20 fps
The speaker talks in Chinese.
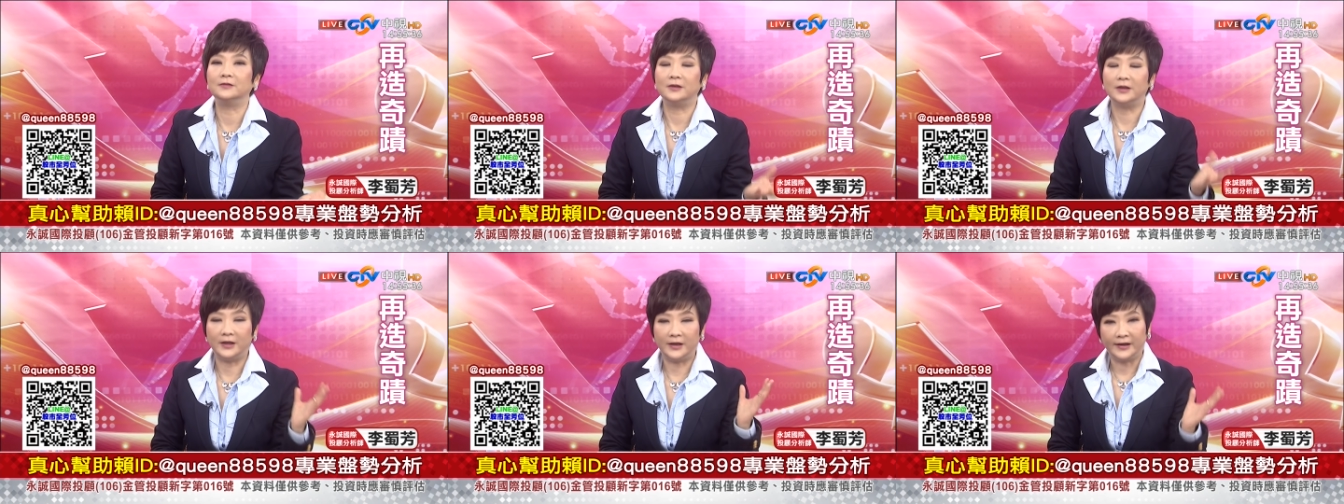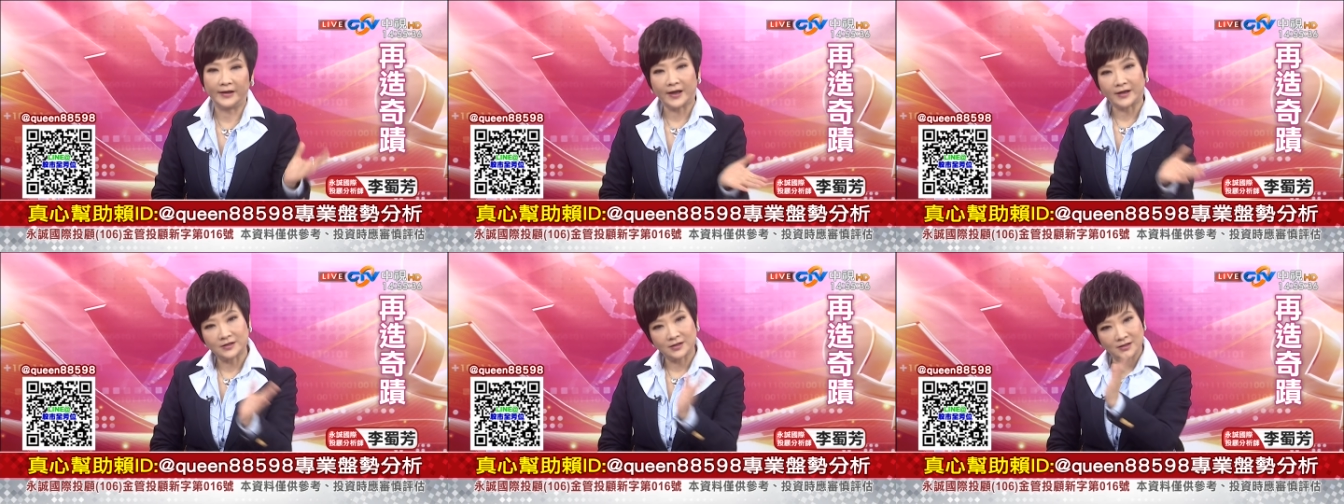你
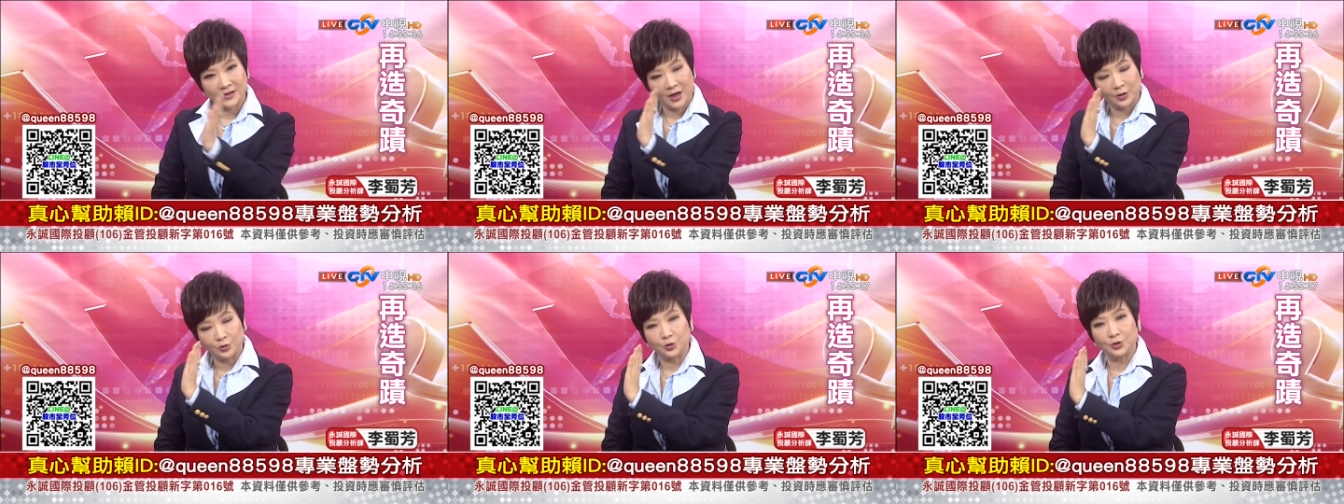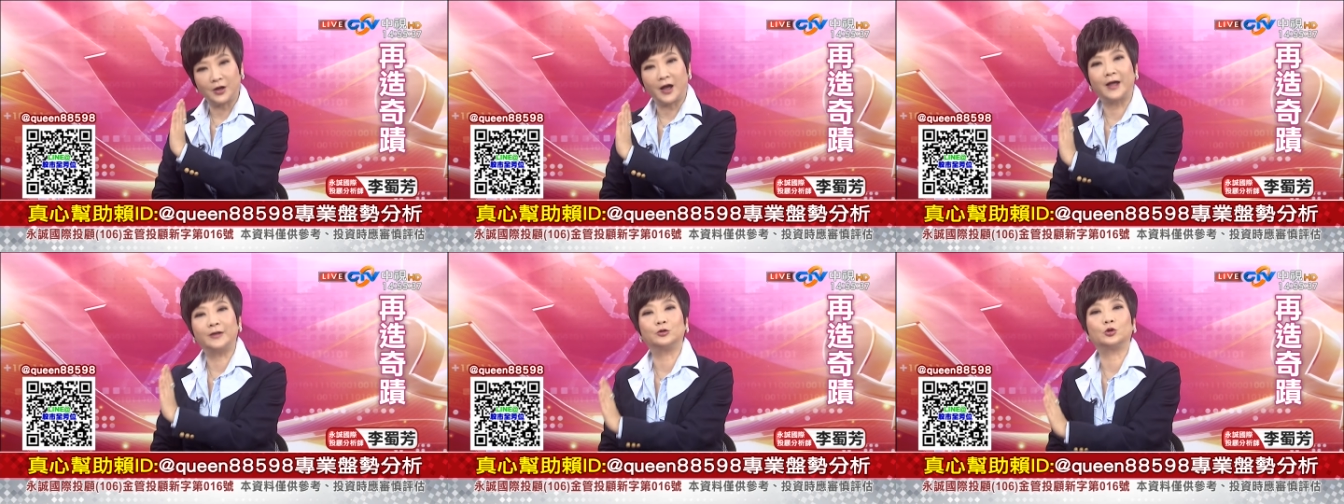应该是要去
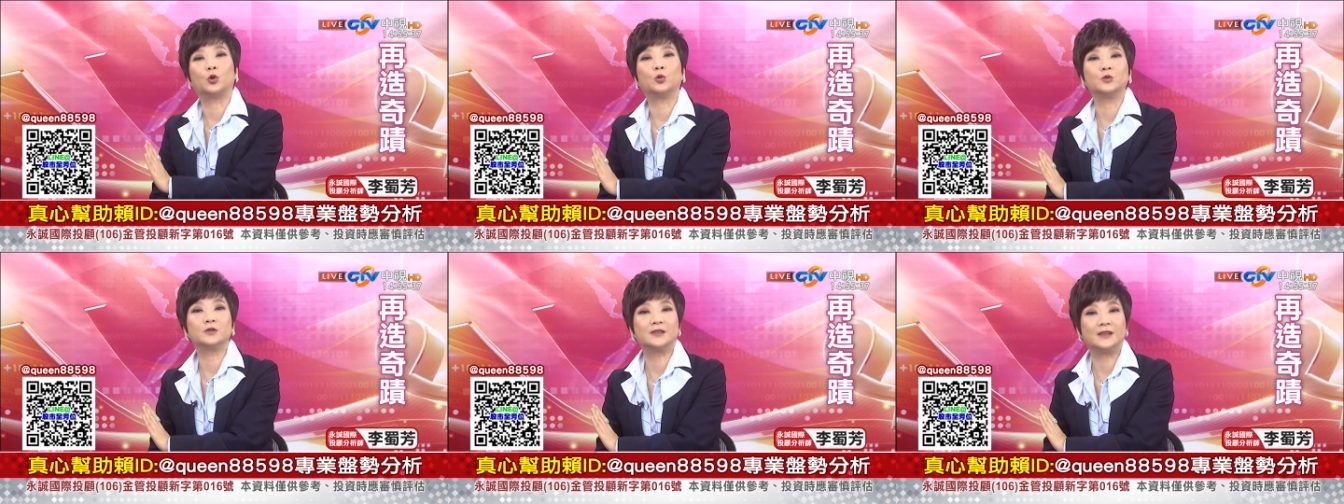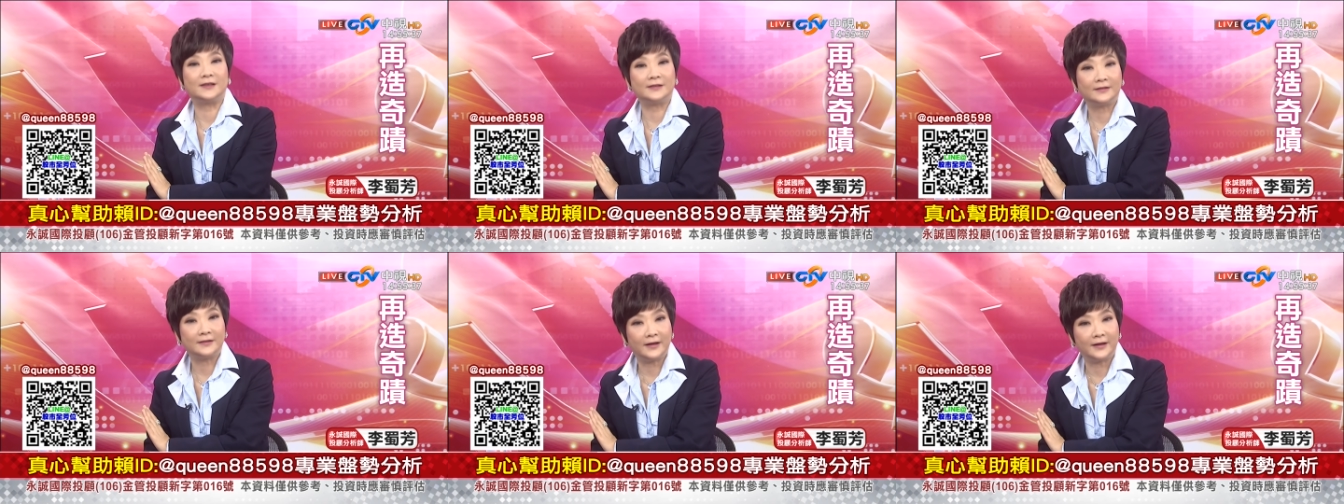看同
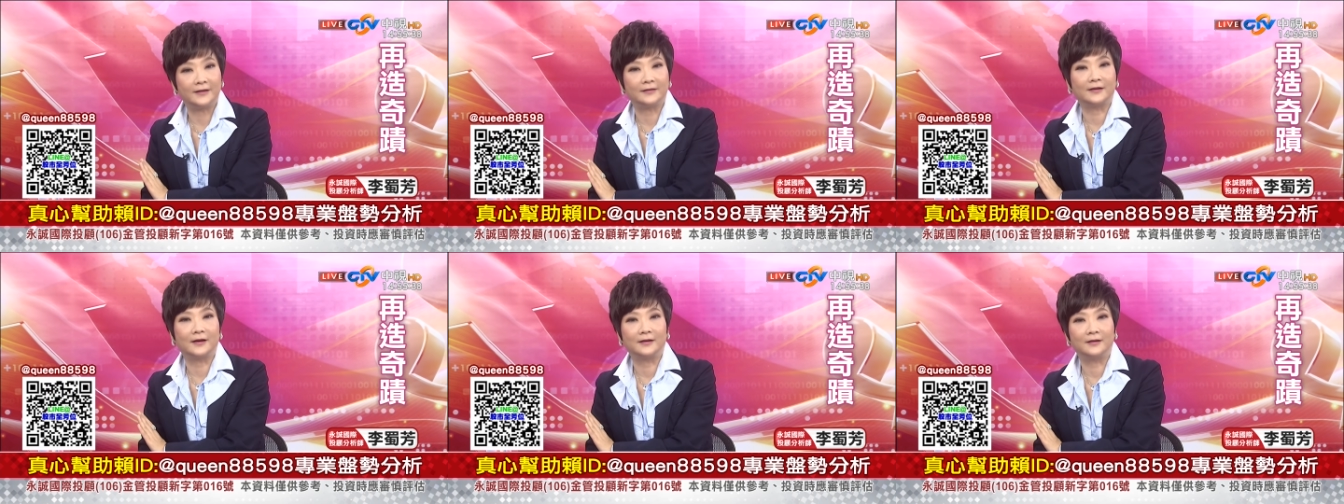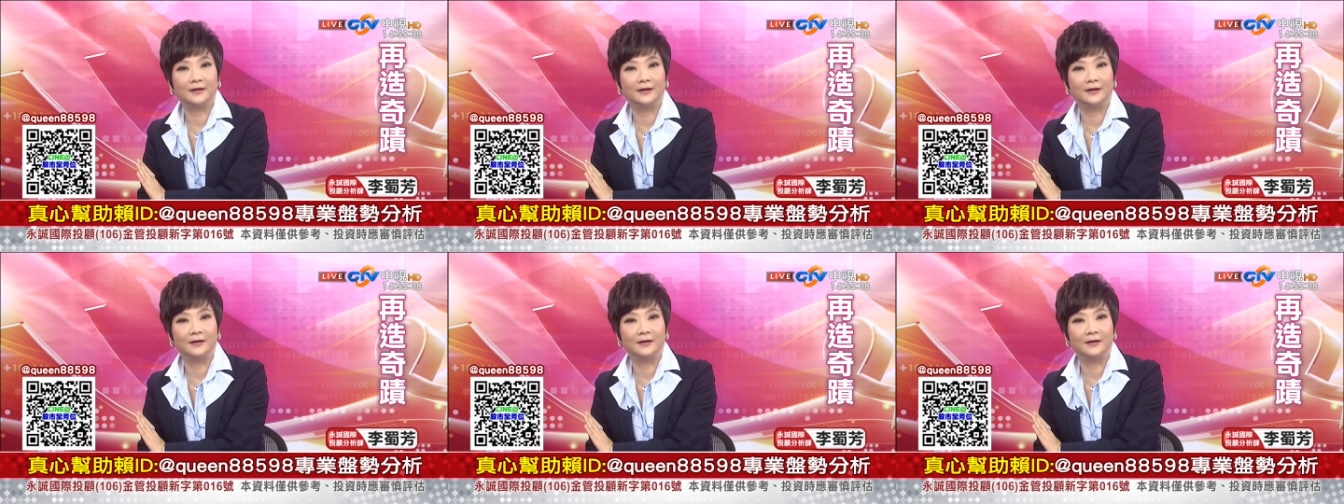心店了。